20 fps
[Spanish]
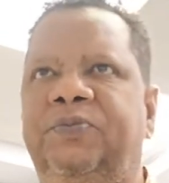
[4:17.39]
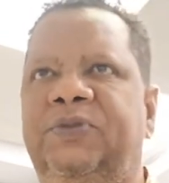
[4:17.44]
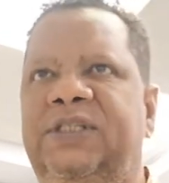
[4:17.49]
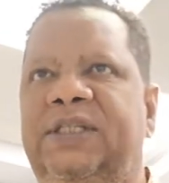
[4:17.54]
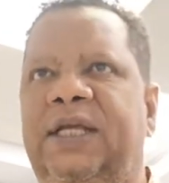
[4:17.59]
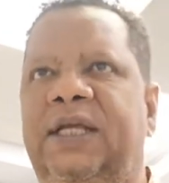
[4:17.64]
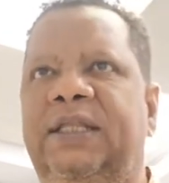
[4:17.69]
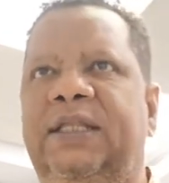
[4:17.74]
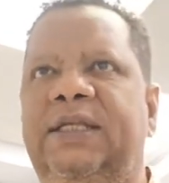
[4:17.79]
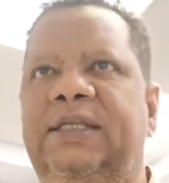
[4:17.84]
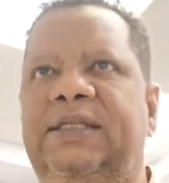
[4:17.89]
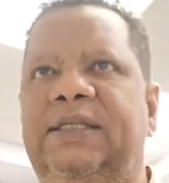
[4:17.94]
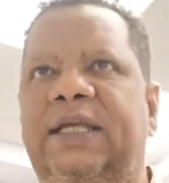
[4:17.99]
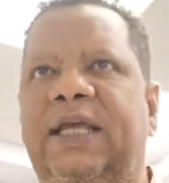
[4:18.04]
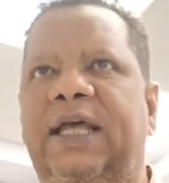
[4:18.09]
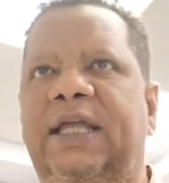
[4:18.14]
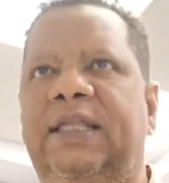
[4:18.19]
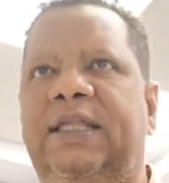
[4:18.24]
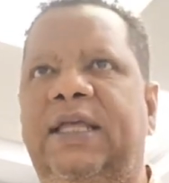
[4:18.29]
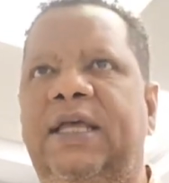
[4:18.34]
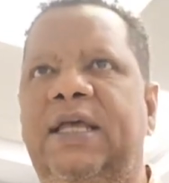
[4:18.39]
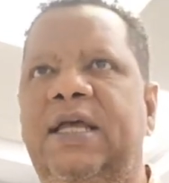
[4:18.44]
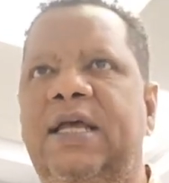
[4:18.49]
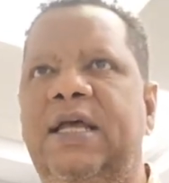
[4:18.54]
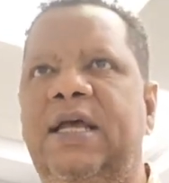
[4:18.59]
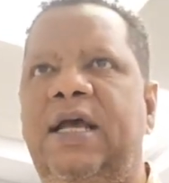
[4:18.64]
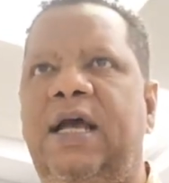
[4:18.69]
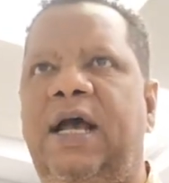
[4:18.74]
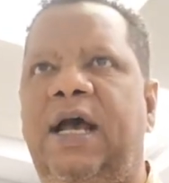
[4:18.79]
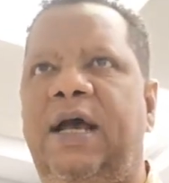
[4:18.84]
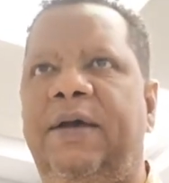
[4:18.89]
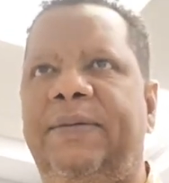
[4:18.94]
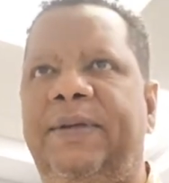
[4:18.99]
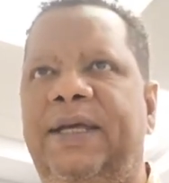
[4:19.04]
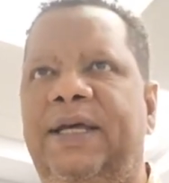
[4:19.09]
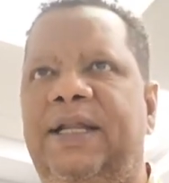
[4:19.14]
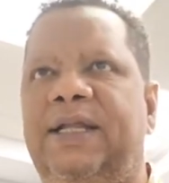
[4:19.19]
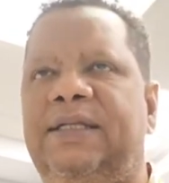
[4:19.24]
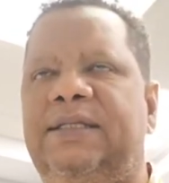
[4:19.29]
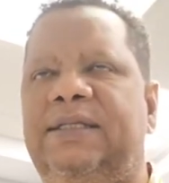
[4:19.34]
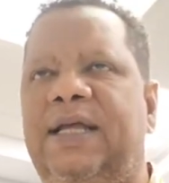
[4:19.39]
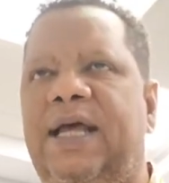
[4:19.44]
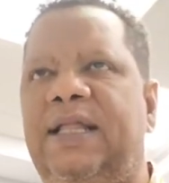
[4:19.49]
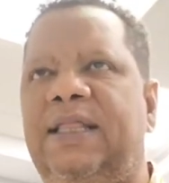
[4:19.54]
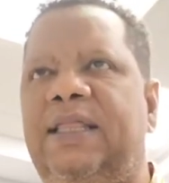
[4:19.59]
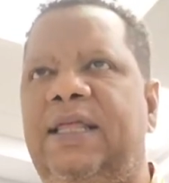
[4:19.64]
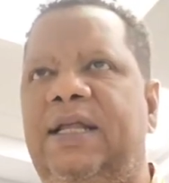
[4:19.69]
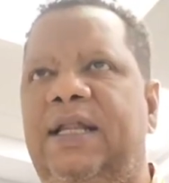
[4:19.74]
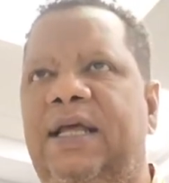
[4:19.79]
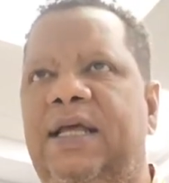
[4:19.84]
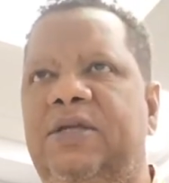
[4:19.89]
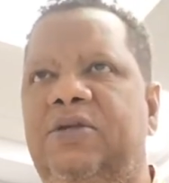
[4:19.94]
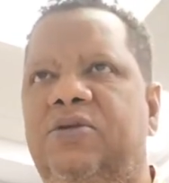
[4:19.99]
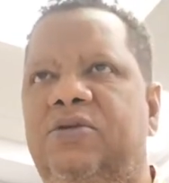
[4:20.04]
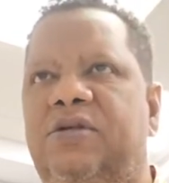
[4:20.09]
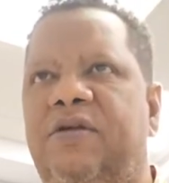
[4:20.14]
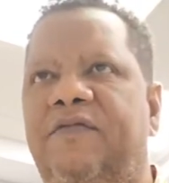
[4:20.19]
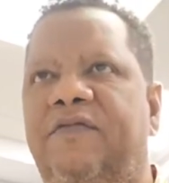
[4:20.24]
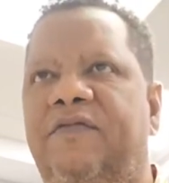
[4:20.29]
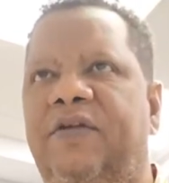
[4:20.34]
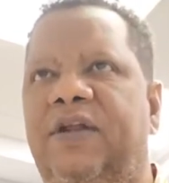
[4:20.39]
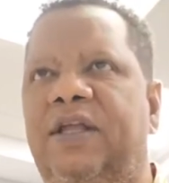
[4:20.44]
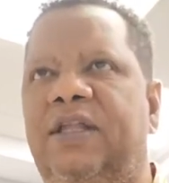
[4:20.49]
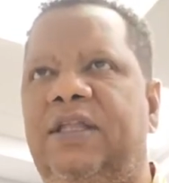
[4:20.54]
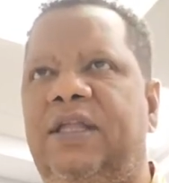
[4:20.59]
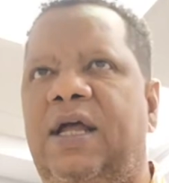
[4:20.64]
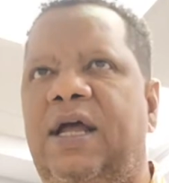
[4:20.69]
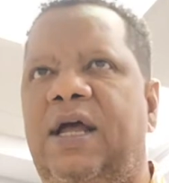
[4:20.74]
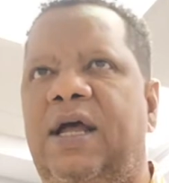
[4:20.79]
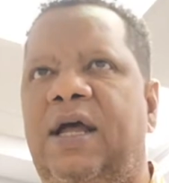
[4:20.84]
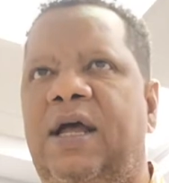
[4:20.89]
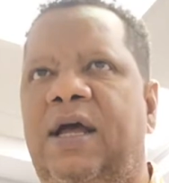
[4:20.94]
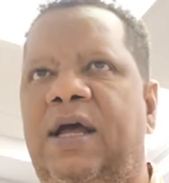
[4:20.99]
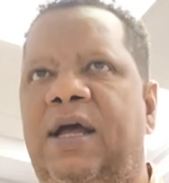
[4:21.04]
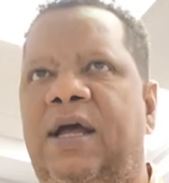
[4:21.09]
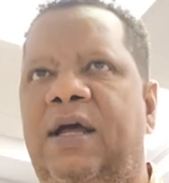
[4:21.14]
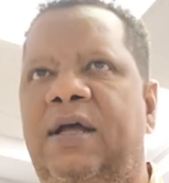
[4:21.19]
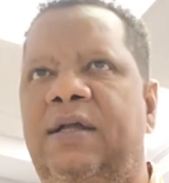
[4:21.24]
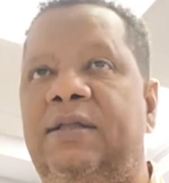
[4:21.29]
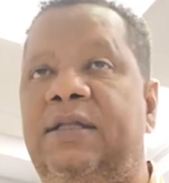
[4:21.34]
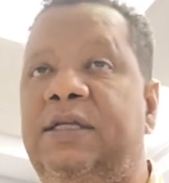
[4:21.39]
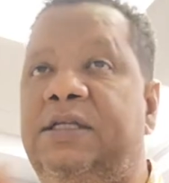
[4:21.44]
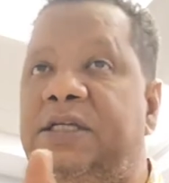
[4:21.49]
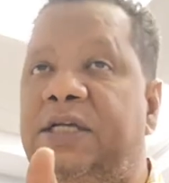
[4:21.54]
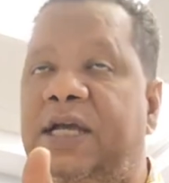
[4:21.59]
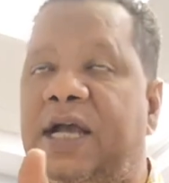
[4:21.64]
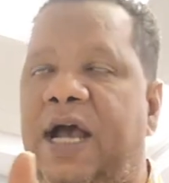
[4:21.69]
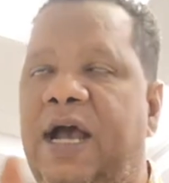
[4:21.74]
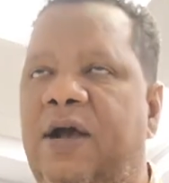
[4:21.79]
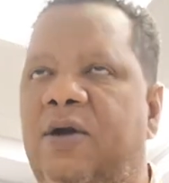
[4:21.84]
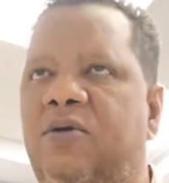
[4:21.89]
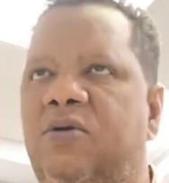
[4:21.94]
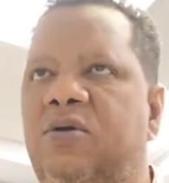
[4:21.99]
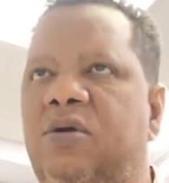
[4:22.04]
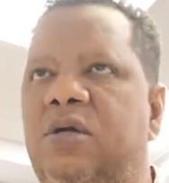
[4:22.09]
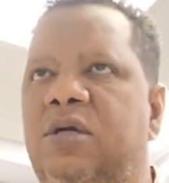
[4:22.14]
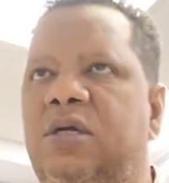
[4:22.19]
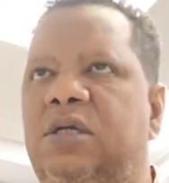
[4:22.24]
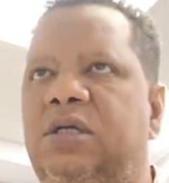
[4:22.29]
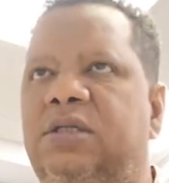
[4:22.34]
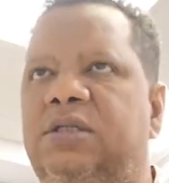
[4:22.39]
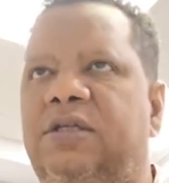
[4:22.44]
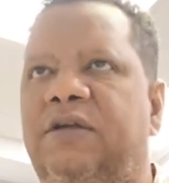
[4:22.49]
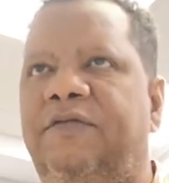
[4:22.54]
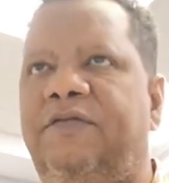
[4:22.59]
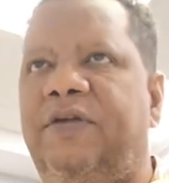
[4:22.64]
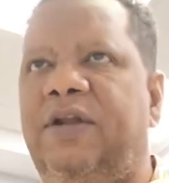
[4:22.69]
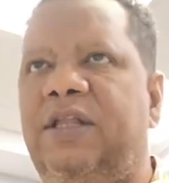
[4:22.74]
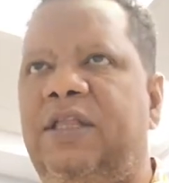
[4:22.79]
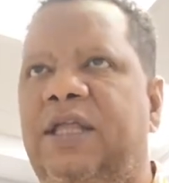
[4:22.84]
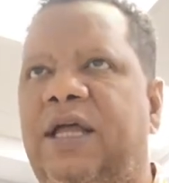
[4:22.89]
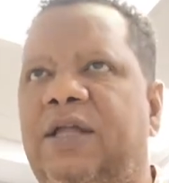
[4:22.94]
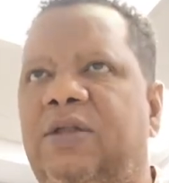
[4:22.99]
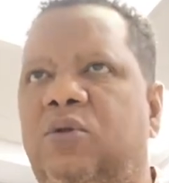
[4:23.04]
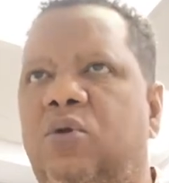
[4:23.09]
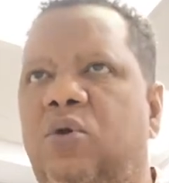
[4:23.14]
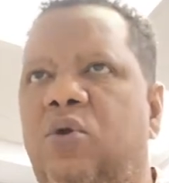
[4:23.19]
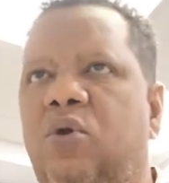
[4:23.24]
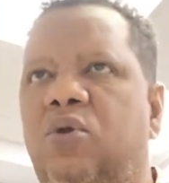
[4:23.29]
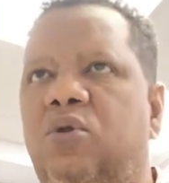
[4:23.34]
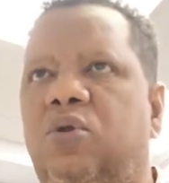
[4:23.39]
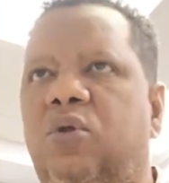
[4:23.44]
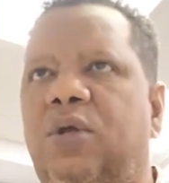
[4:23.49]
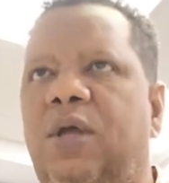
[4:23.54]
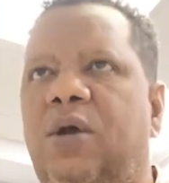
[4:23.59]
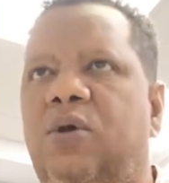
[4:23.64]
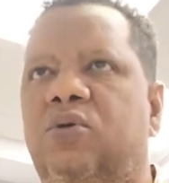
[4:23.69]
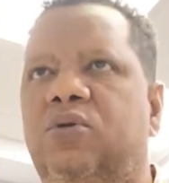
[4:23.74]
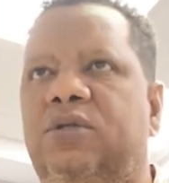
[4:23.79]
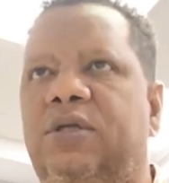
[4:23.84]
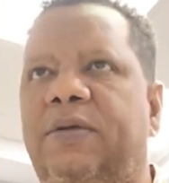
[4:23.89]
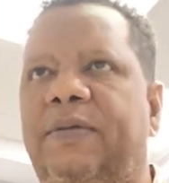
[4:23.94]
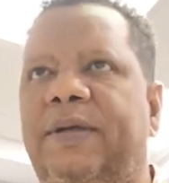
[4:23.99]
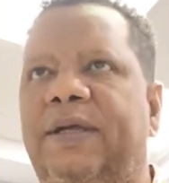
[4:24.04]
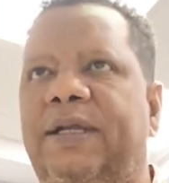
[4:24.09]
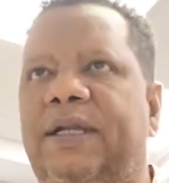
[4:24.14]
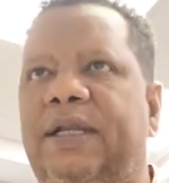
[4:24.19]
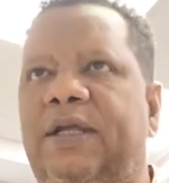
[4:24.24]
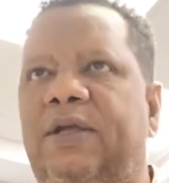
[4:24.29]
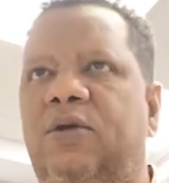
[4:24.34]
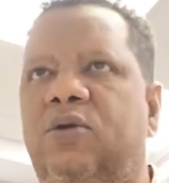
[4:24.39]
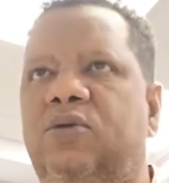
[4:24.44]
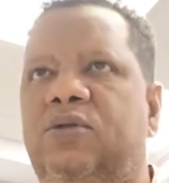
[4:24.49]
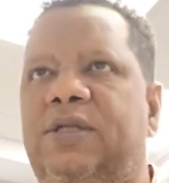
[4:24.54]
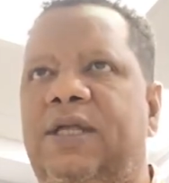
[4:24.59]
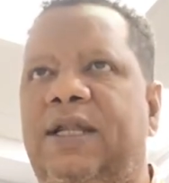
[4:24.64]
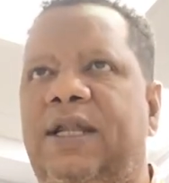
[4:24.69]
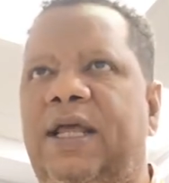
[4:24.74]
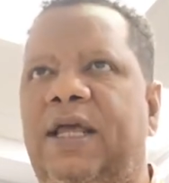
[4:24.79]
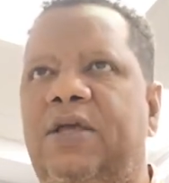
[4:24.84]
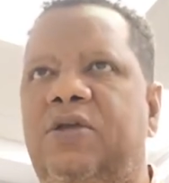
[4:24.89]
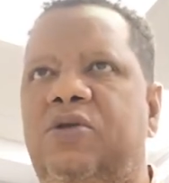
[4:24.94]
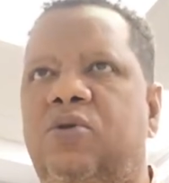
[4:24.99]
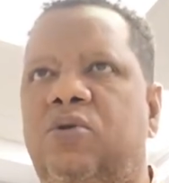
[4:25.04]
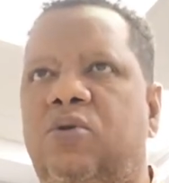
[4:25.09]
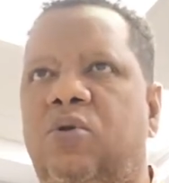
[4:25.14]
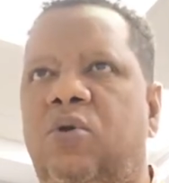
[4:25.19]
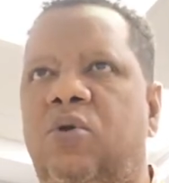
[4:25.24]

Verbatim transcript: 7 y 7, Javier Azad derecho se enfrenta a, de Chicago se enfrenta a Toronto y a José Berríos derecho.